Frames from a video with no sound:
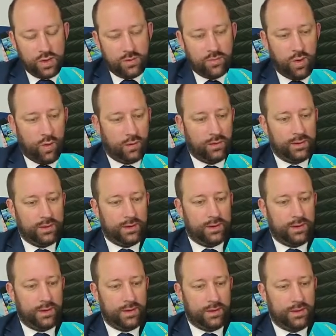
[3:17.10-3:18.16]
bon,
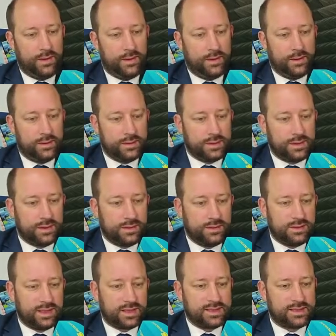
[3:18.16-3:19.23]
euh,
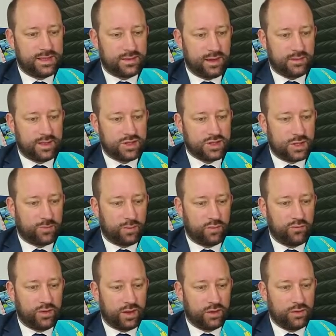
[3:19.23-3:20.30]
dire que c'est un échec pour le
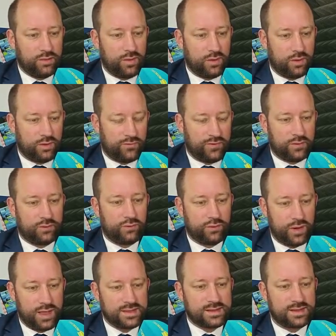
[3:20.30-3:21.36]
gouvernement, enfin en tout
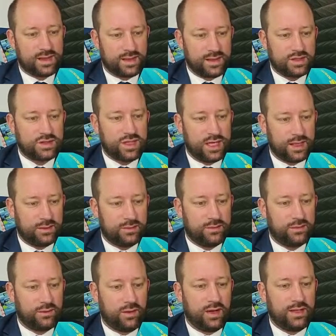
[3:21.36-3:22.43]
cas c'est un échec
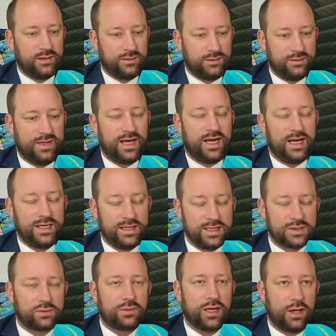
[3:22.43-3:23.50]
dans la
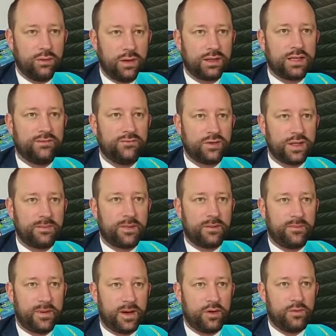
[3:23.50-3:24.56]
déclinaison de la loi qui est votée par le
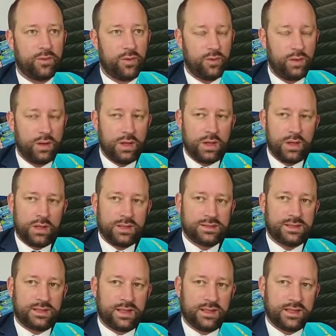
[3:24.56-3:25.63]
Parlement.
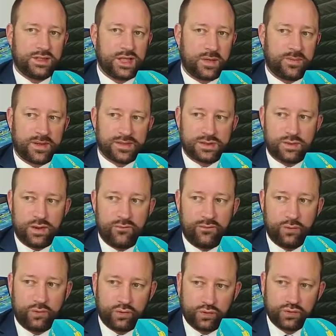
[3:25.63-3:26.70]
C'est un échec parce qu'il
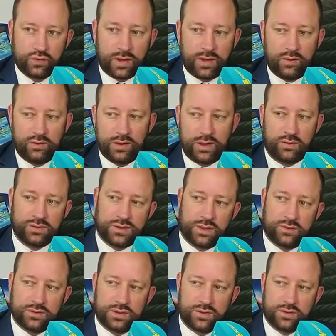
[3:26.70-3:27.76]
faut toujours écouter le Conseil
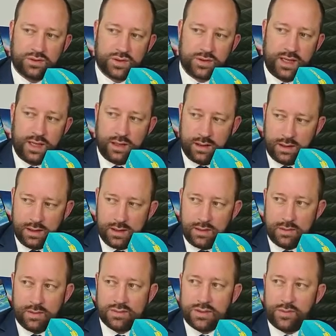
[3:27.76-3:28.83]
constitutionnel,
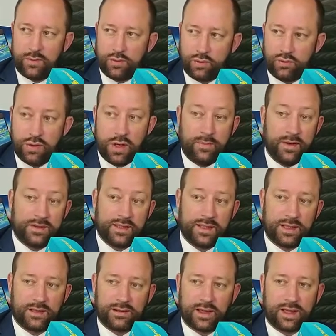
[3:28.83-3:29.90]
même si pour le coup il n'a pas été
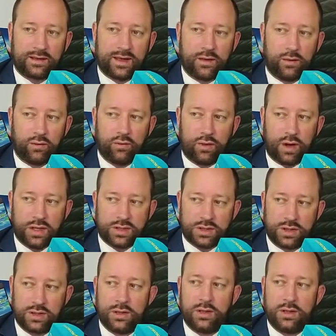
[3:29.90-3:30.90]
d'un très très grand courage